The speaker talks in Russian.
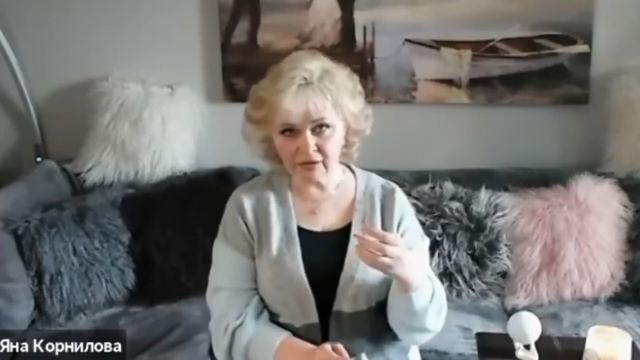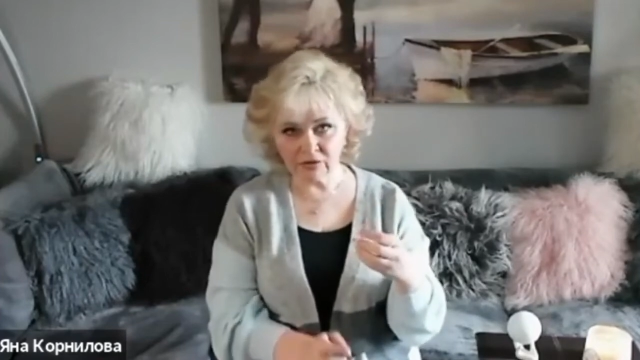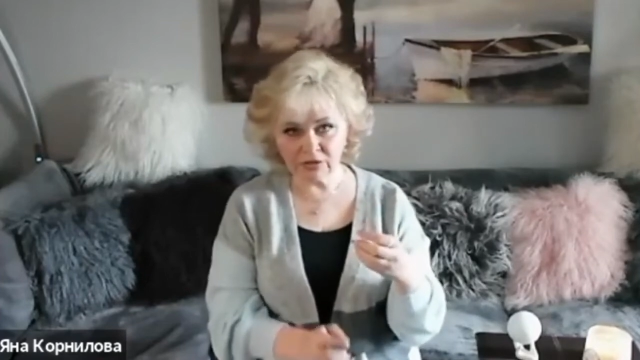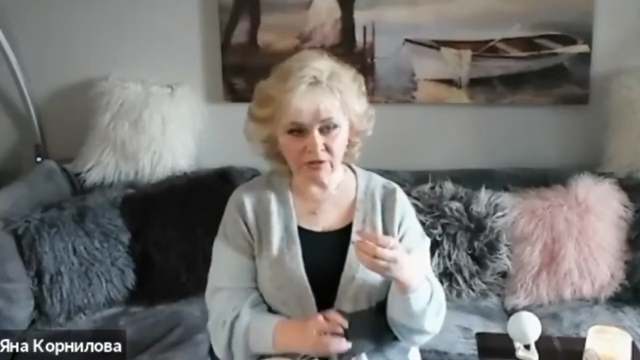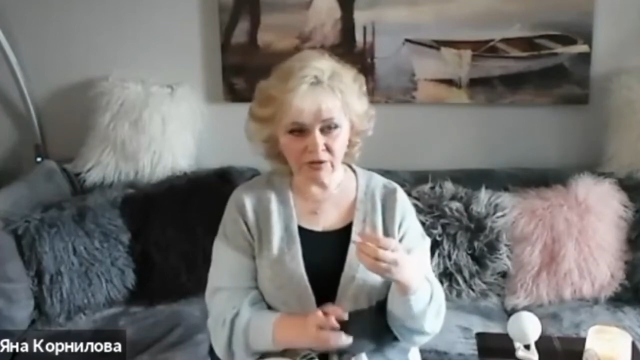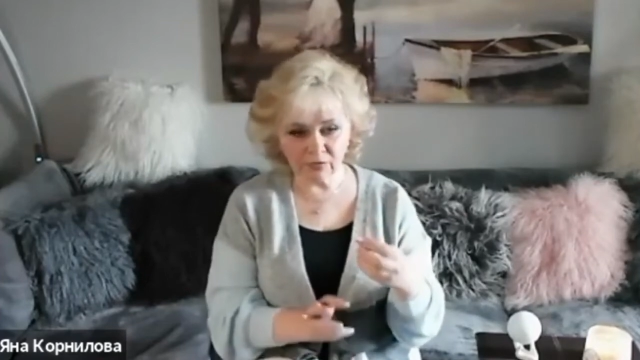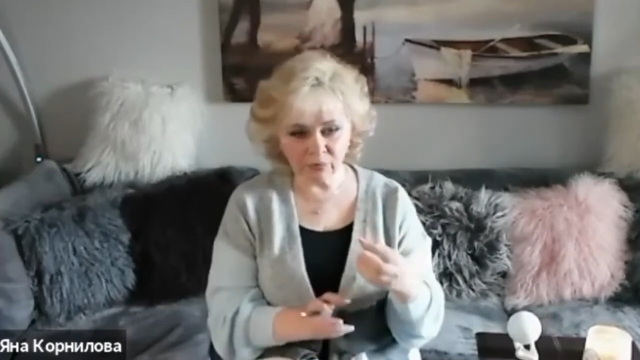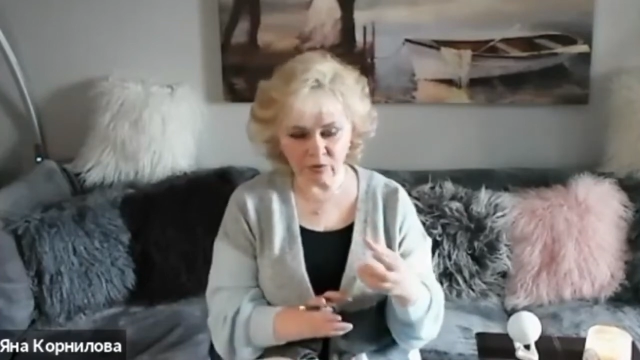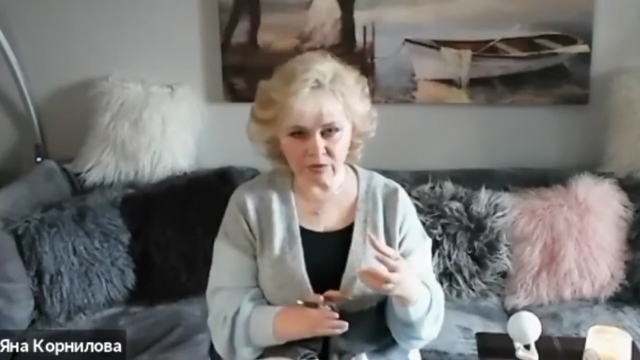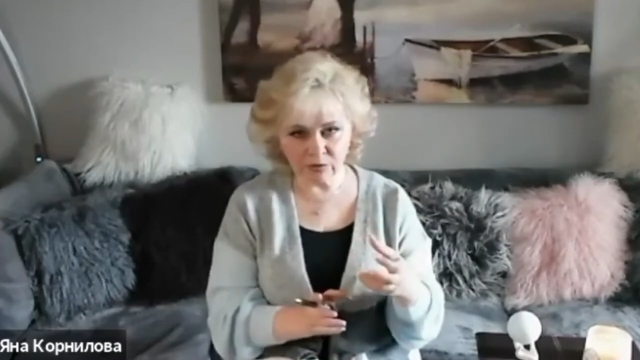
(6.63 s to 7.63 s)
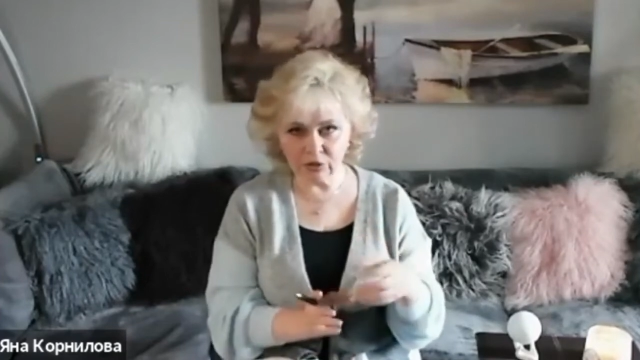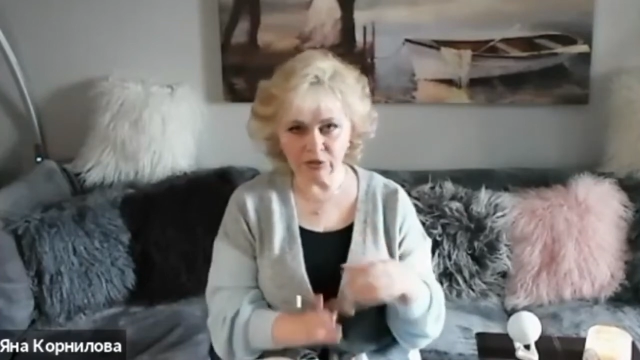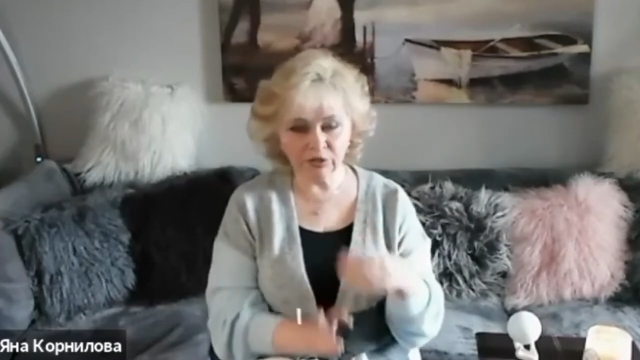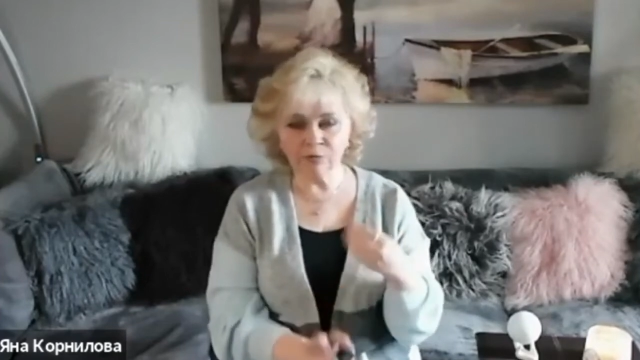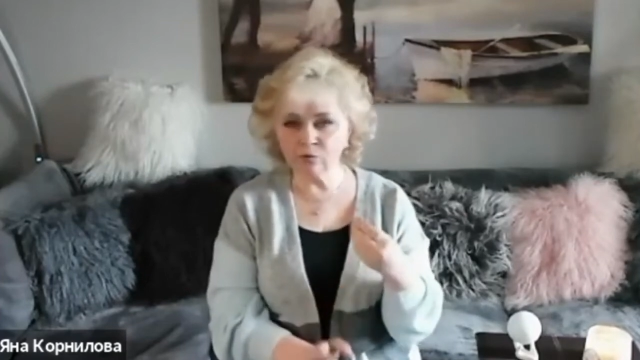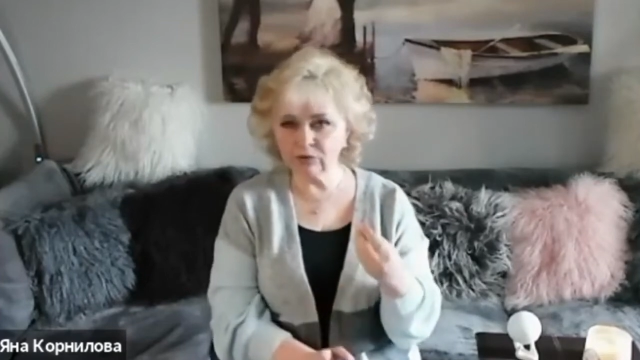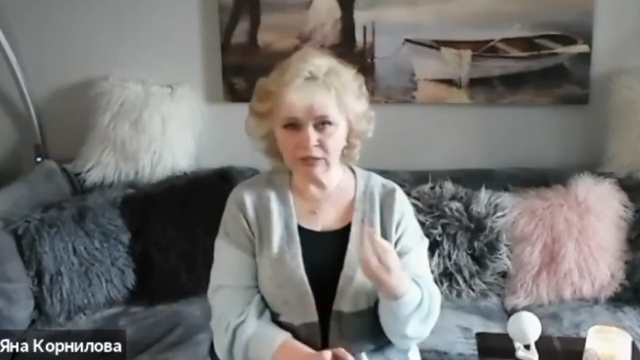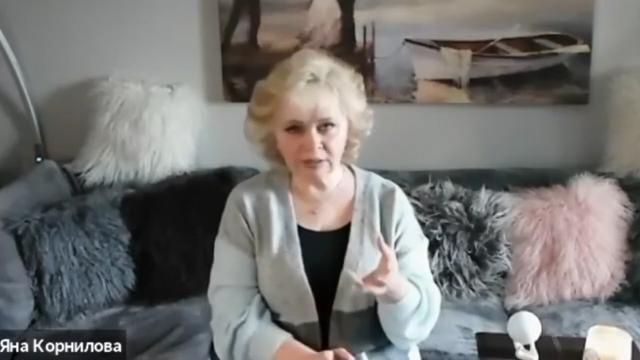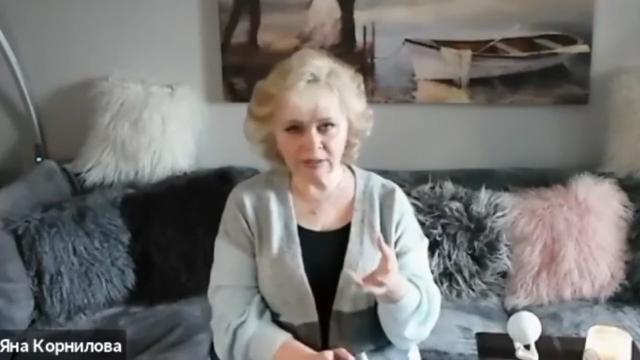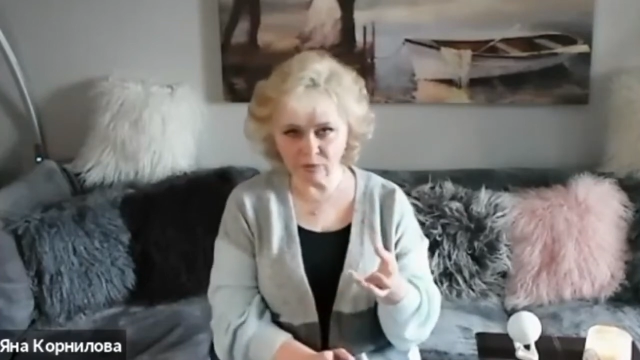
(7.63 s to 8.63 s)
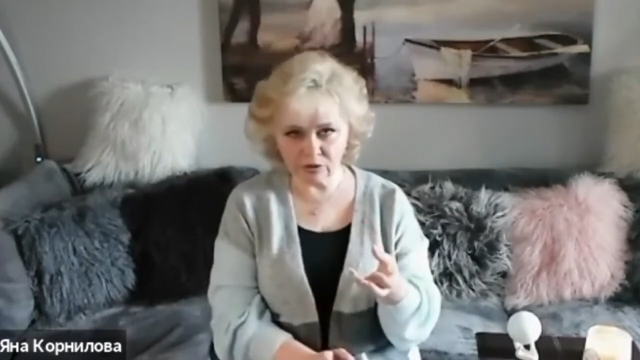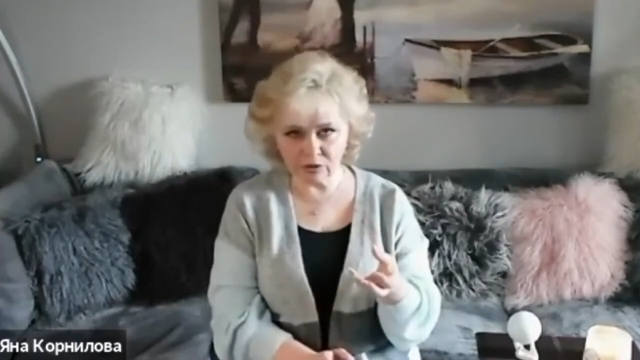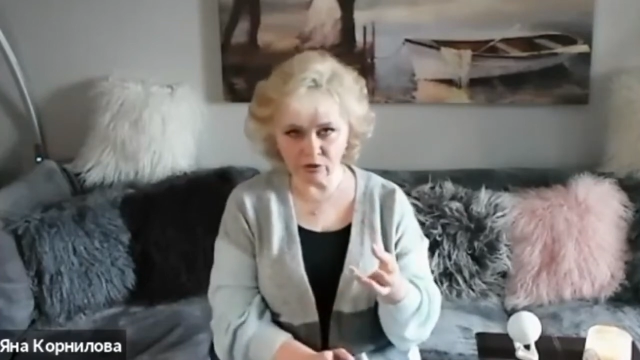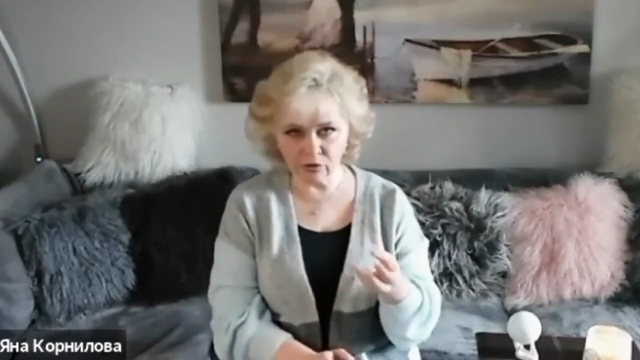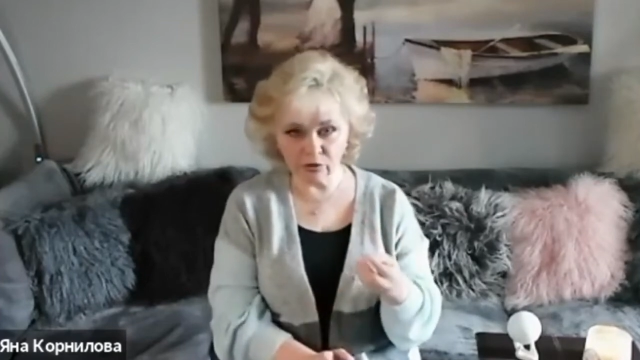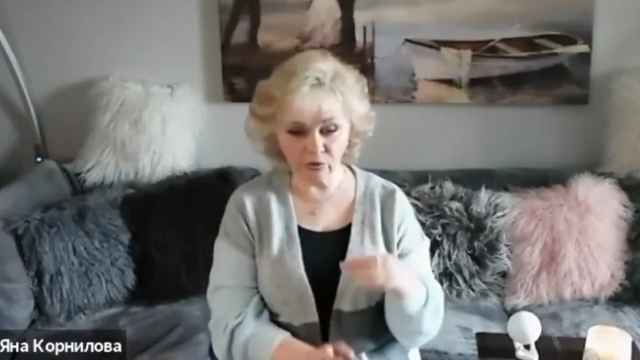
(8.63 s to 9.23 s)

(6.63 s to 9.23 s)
То есть ни в коем случае это не факультатив после школы.